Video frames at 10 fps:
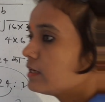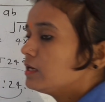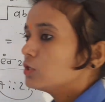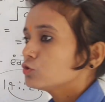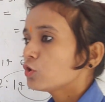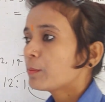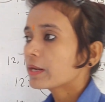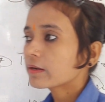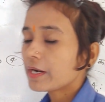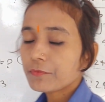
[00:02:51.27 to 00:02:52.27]
हैं जो
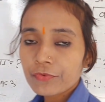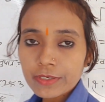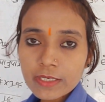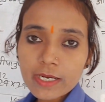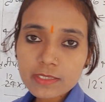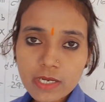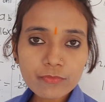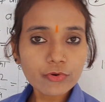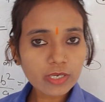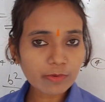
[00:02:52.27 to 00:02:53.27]
हमारा कार्ड फिट का आता है
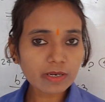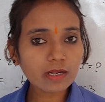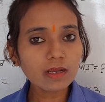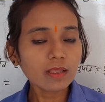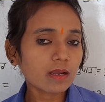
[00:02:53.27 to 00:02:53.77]
वही हमारा